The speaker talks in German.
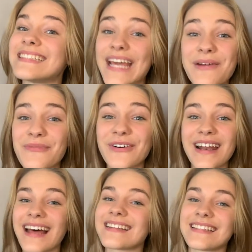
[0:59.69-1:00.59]
zehn
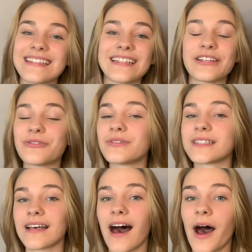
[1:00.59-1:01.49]
Monaten in den
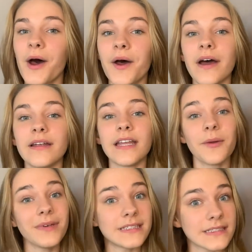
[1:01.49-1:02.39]
USA
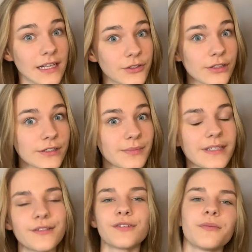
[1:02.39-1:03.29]
nehme ich dich natürlich
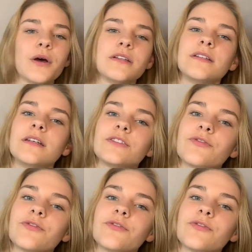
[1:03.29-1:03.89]
mit und möchte dir so